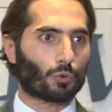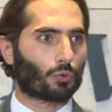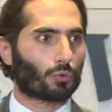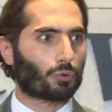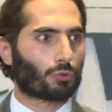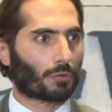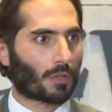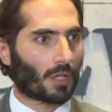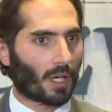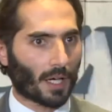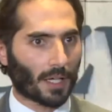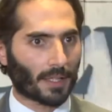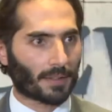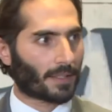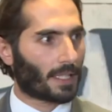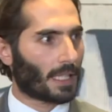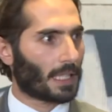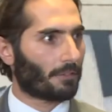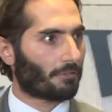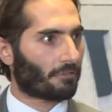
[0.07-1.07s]
tur
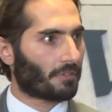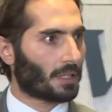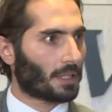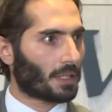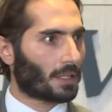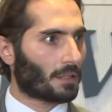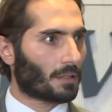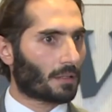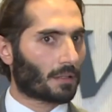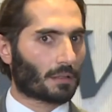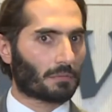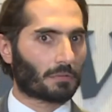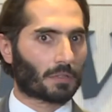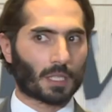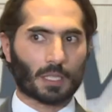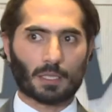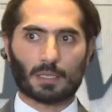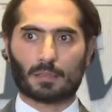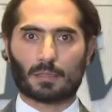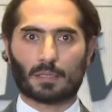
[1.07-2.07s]
gayet keyifliydi.
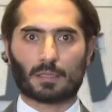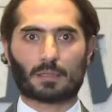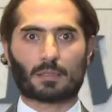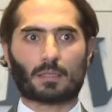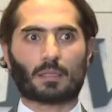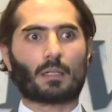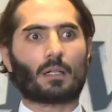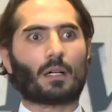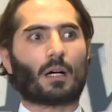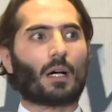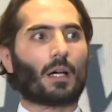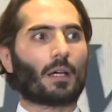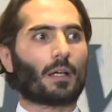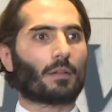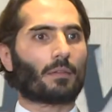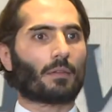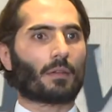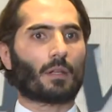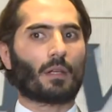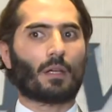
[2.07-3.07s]
Kalitesi de
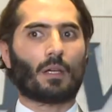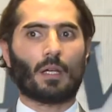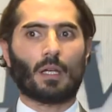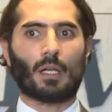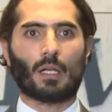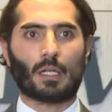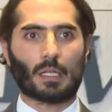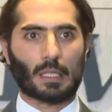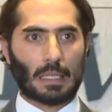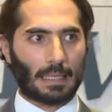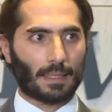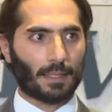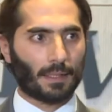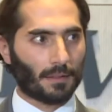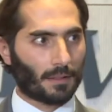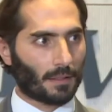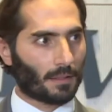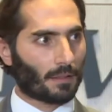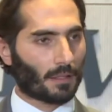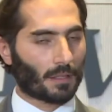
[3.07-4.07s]
gayet
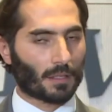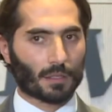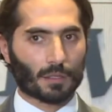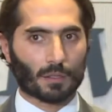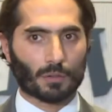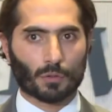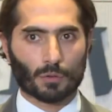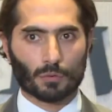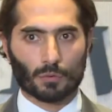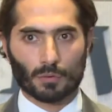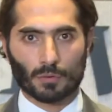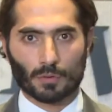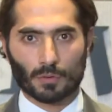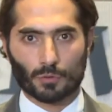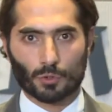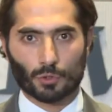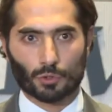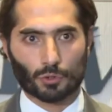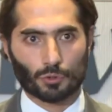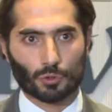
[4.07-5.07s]
iyiydi diye
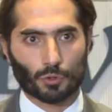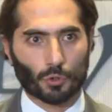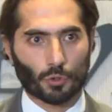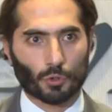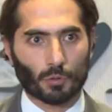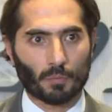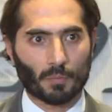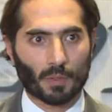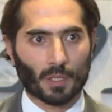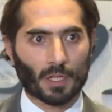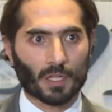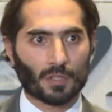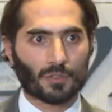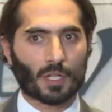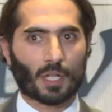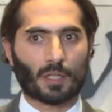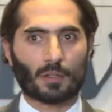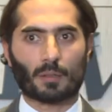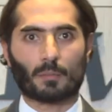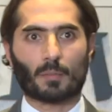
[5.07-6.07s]
düşünüyorum.
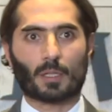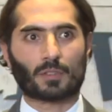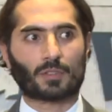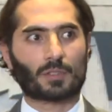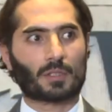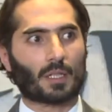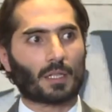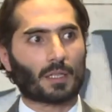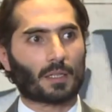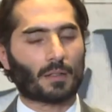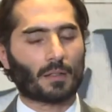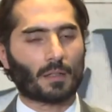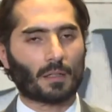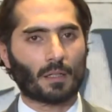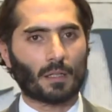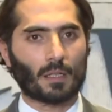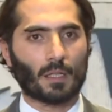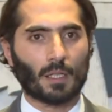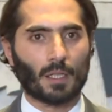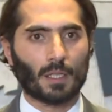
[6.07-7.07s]
Heyecanlı maçlardı.
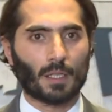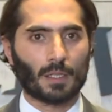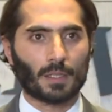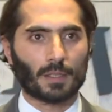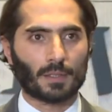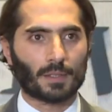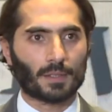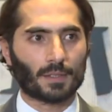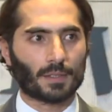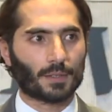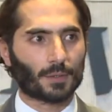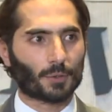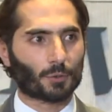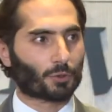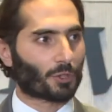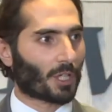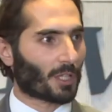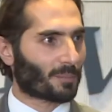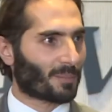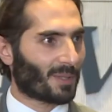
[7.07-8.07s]
E,
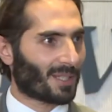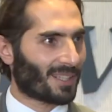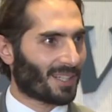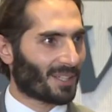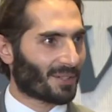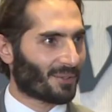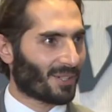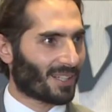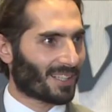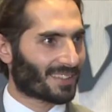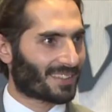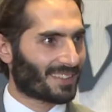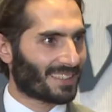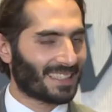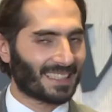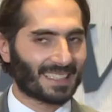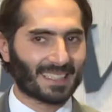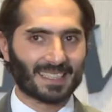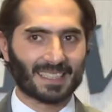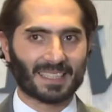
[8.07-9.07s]
uzatmalar vardı.
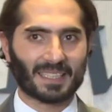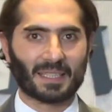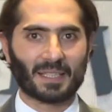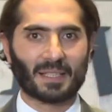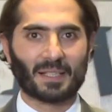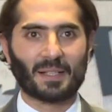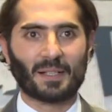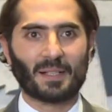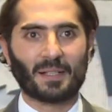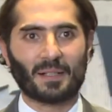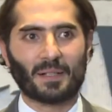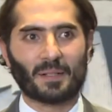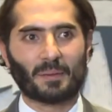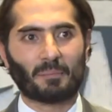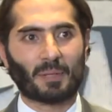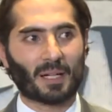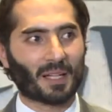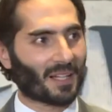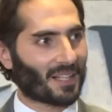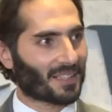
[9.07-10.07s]

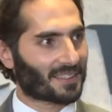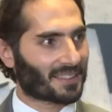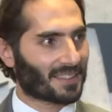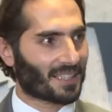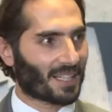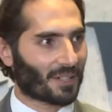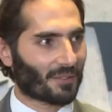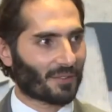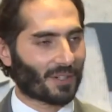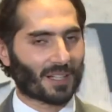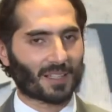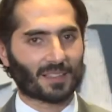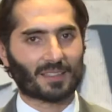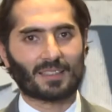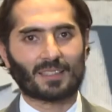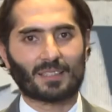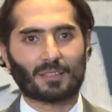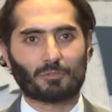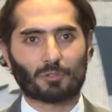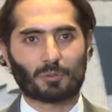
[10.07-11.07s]
Penaltılar
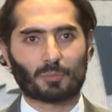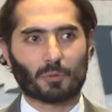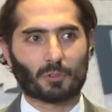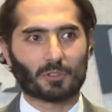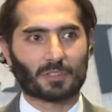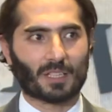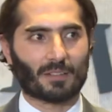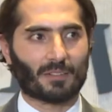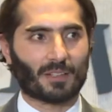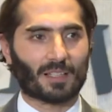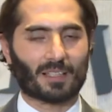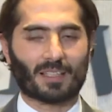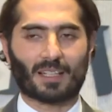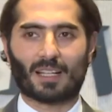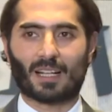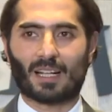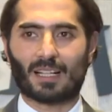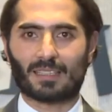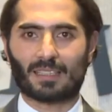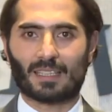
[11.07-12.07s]
vardı. Futbol severin
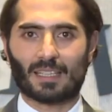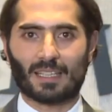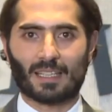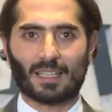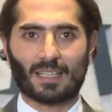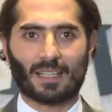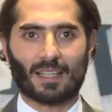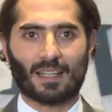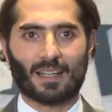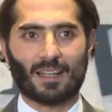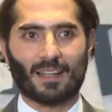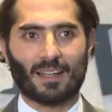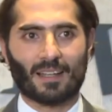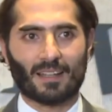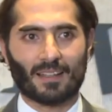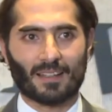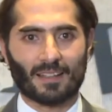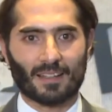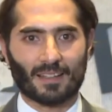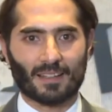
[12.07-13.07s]
herhalde
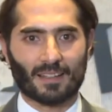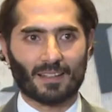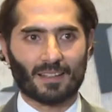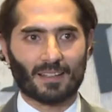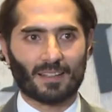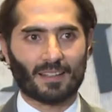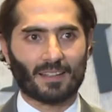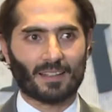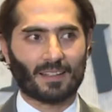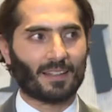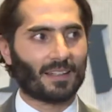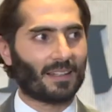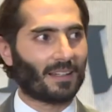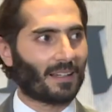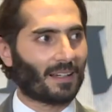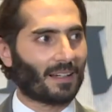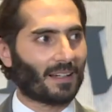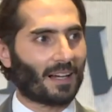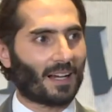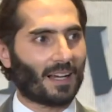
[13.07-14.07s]
e,
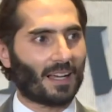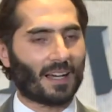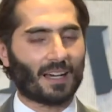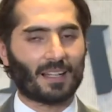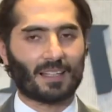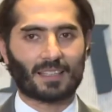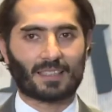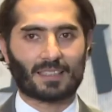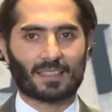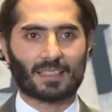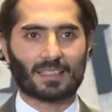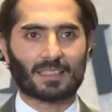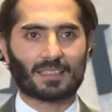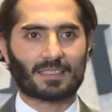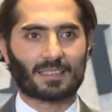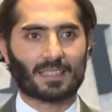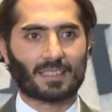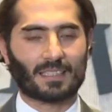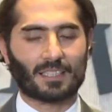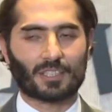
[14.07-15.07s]
hayal ettiği,
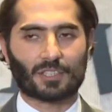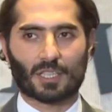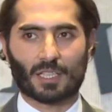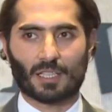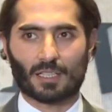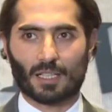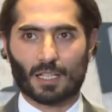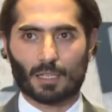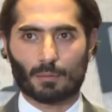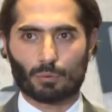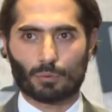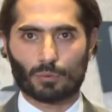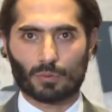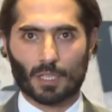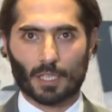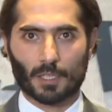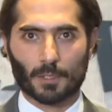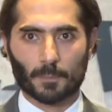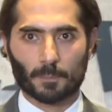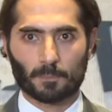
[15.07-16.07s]
istediği şeyler
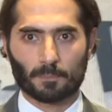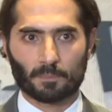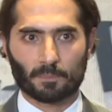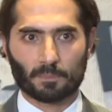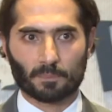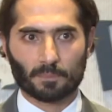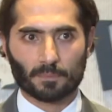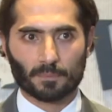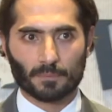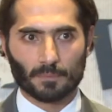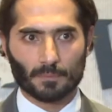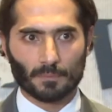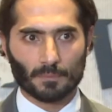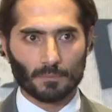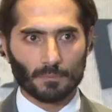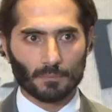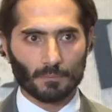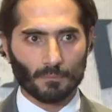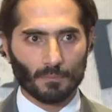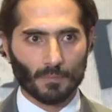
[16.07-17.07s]
bunlar.
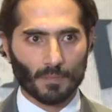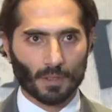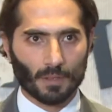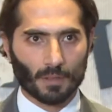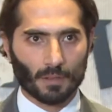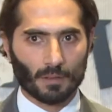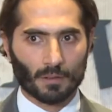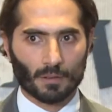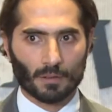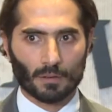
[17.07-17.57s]
E,